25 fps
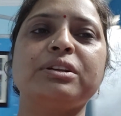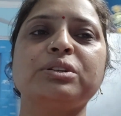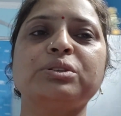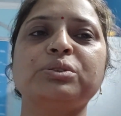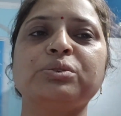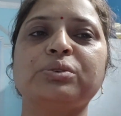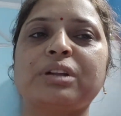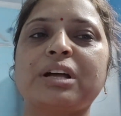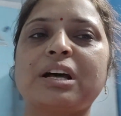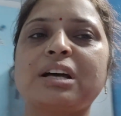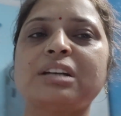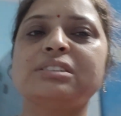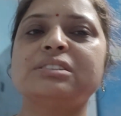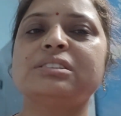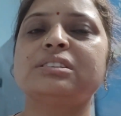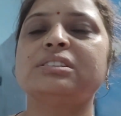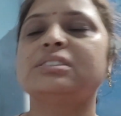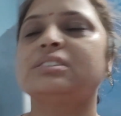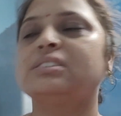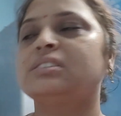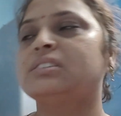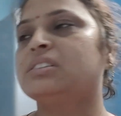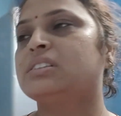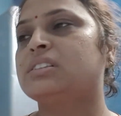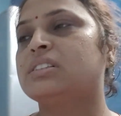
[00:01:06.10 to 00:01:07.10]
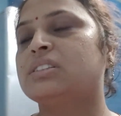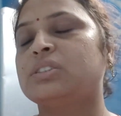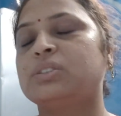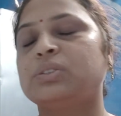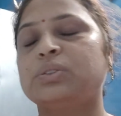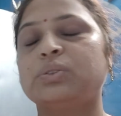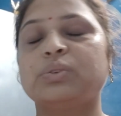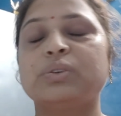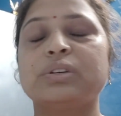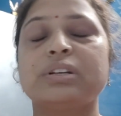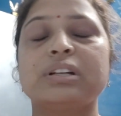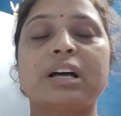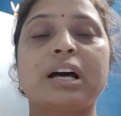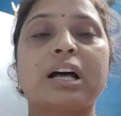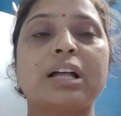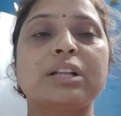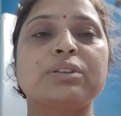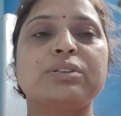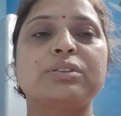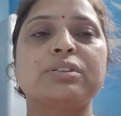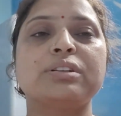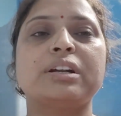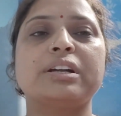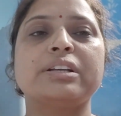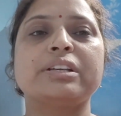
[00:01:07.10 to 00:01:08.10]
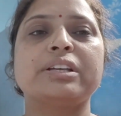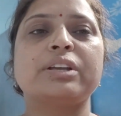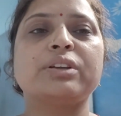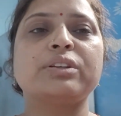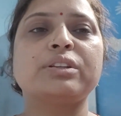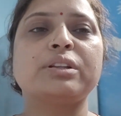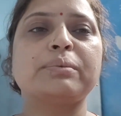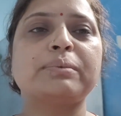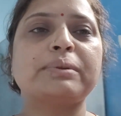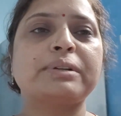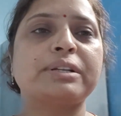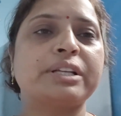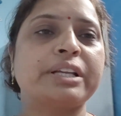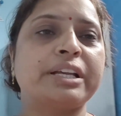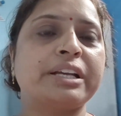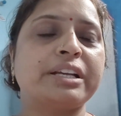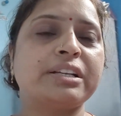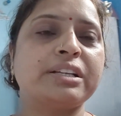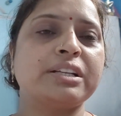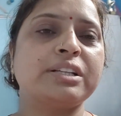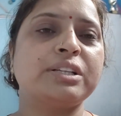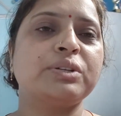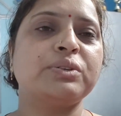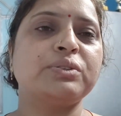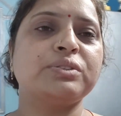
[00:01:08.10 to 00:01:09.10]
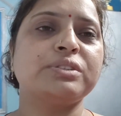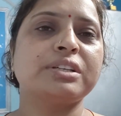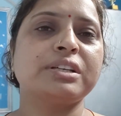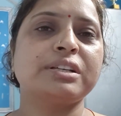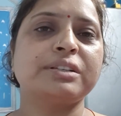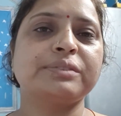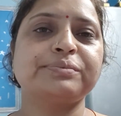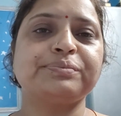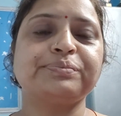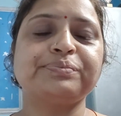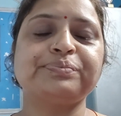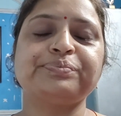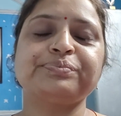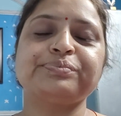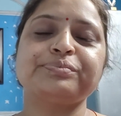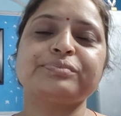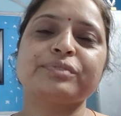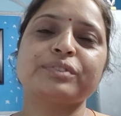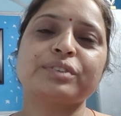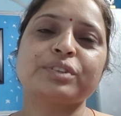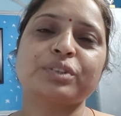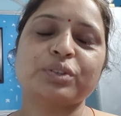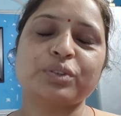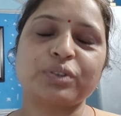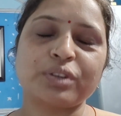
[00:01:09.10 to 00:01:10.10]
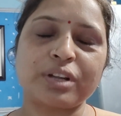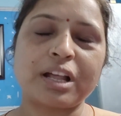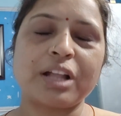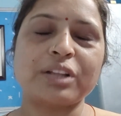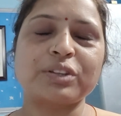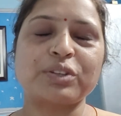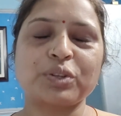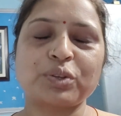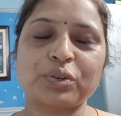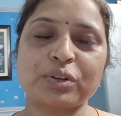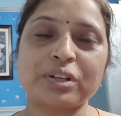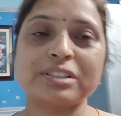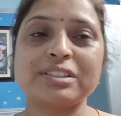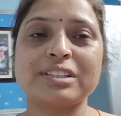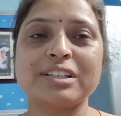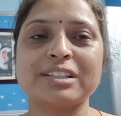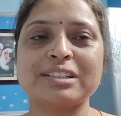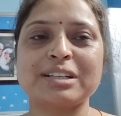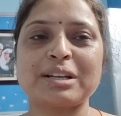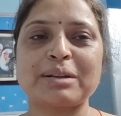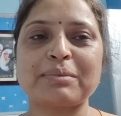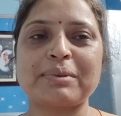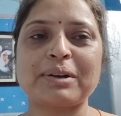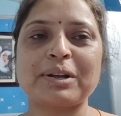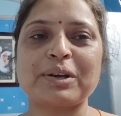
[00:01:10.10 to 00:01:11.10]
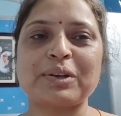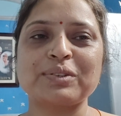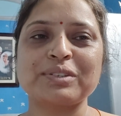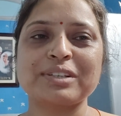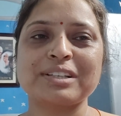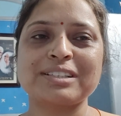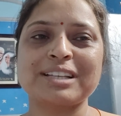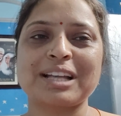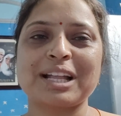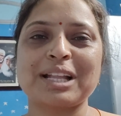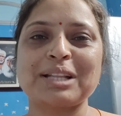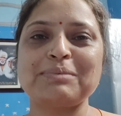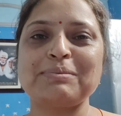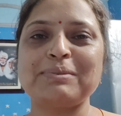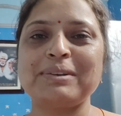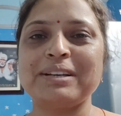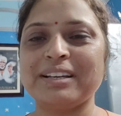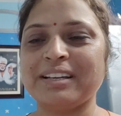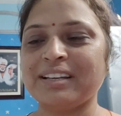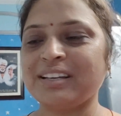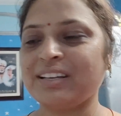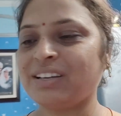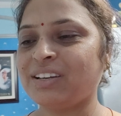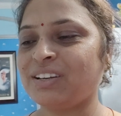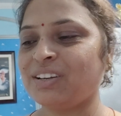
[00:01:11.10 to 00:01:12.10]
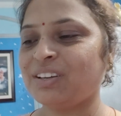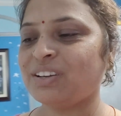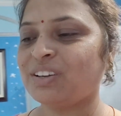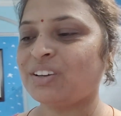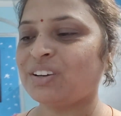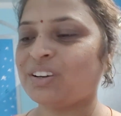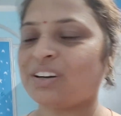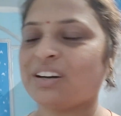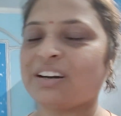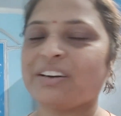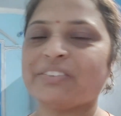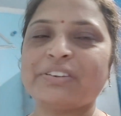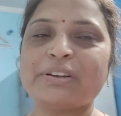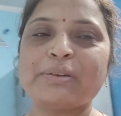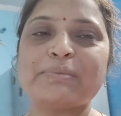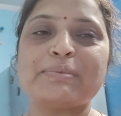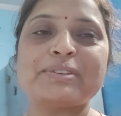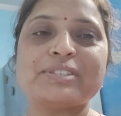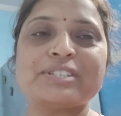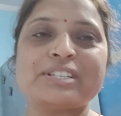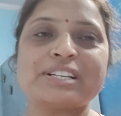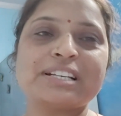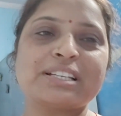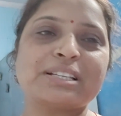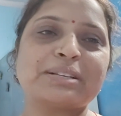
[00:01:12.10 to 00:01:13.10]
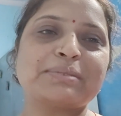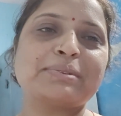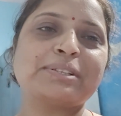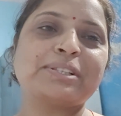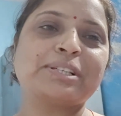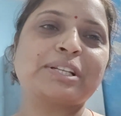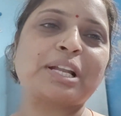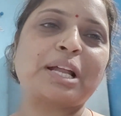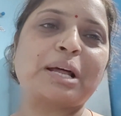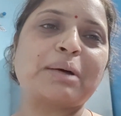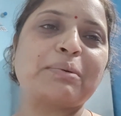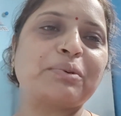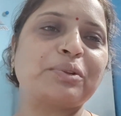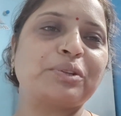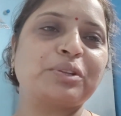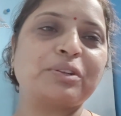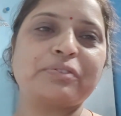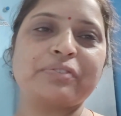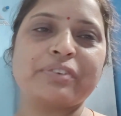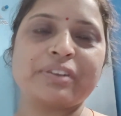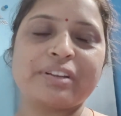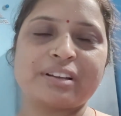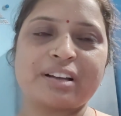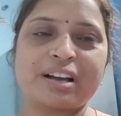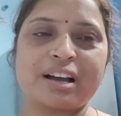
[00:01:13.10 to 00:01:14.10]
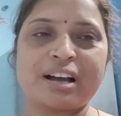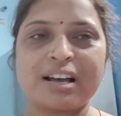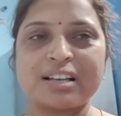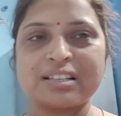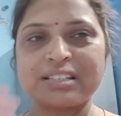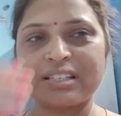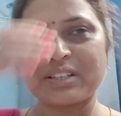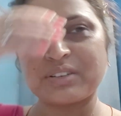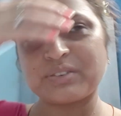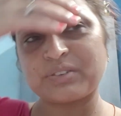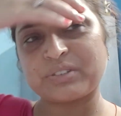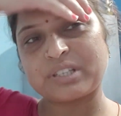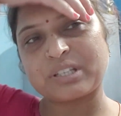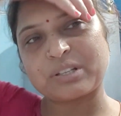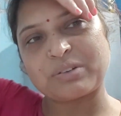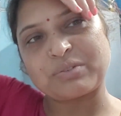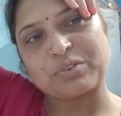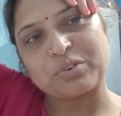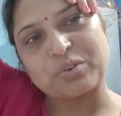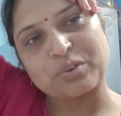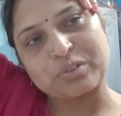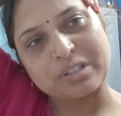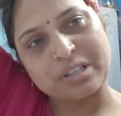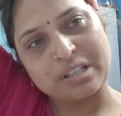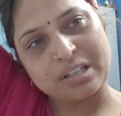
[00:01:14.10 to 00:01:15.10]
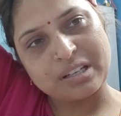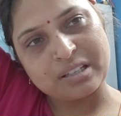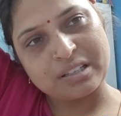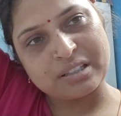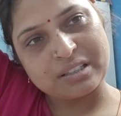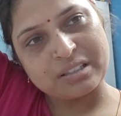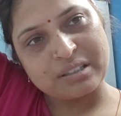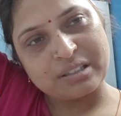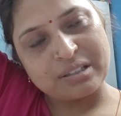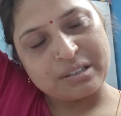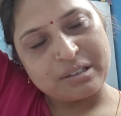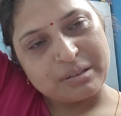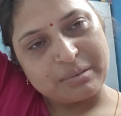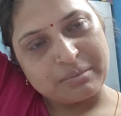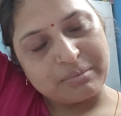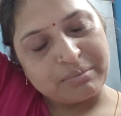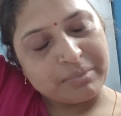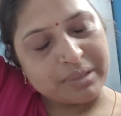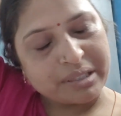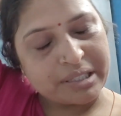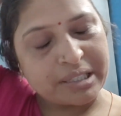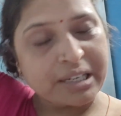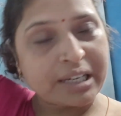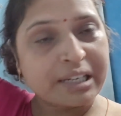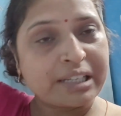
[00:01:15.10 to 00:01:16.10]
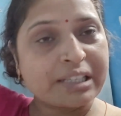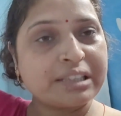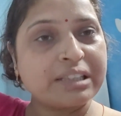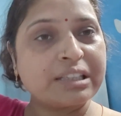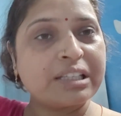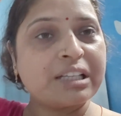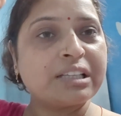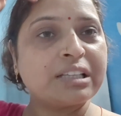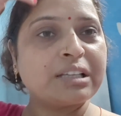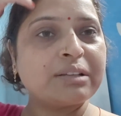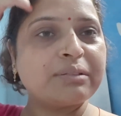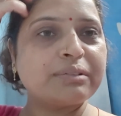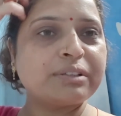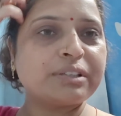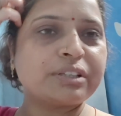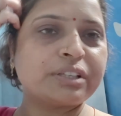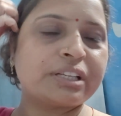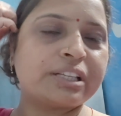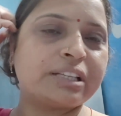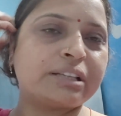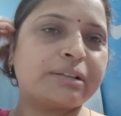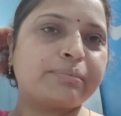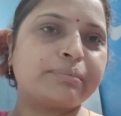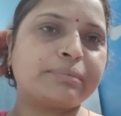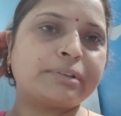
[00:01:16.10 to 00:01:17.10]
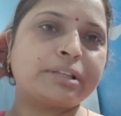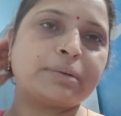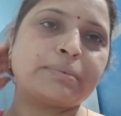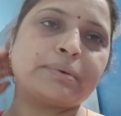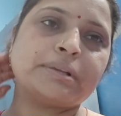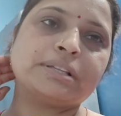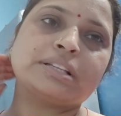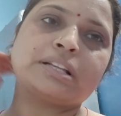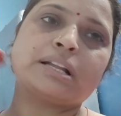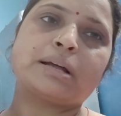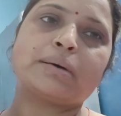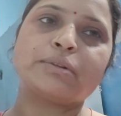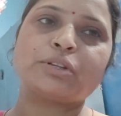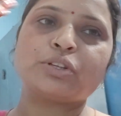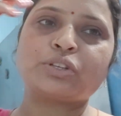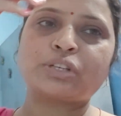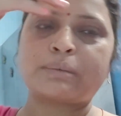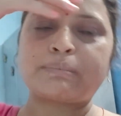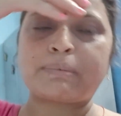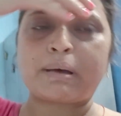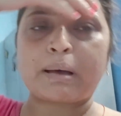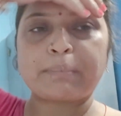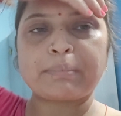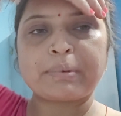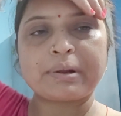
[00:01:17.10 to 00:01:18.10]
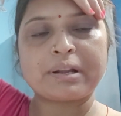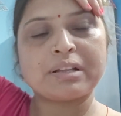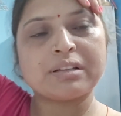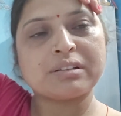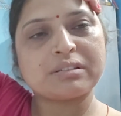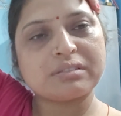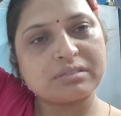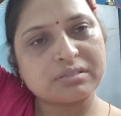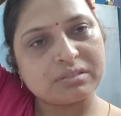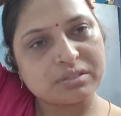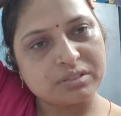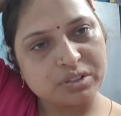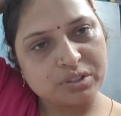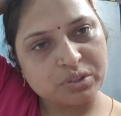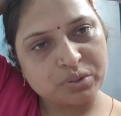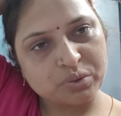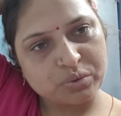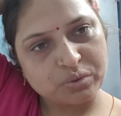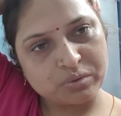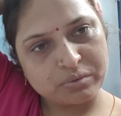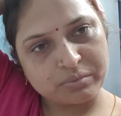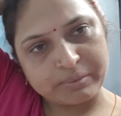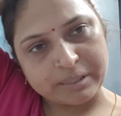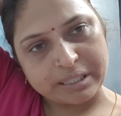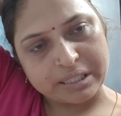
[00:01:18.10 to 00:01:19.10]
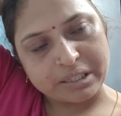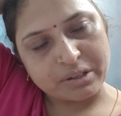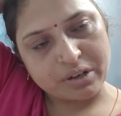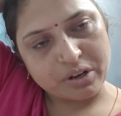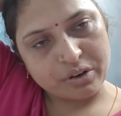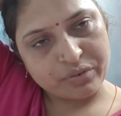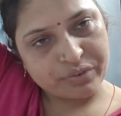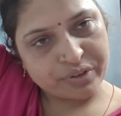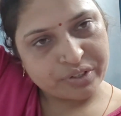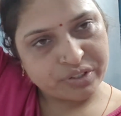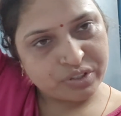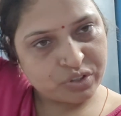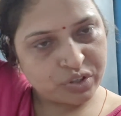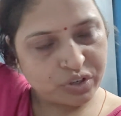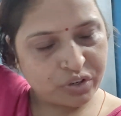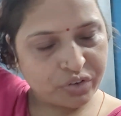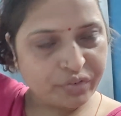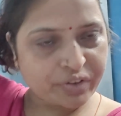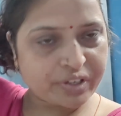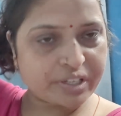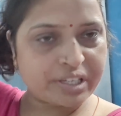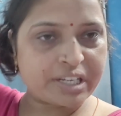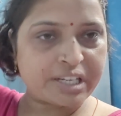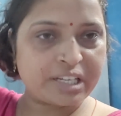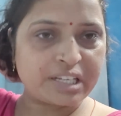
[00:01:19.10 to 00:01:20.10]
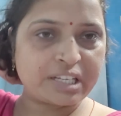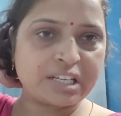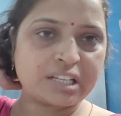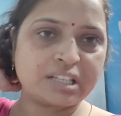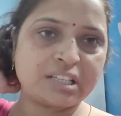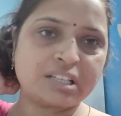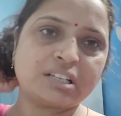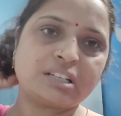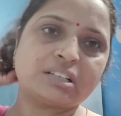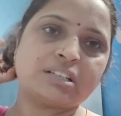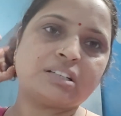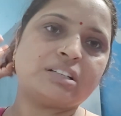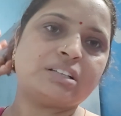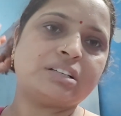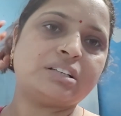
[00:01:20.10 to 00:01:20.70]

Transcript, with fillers: में दर्द हो रहा है आज क्योंकि रात लड़की की तबीयत ठीक नहीं थी उसकी तो रात थोड़ा जगना पड़ा उसके साथ भी और फिर बच्चे की तबीयत ख़राब होती है फिर कहाँ से उतना वो होता है बल्कि कल इतने इसकी तबीयत ख़राब थी उसके पापा ने उसको मतलब ऑफिस से ऑफ ही ले लिया था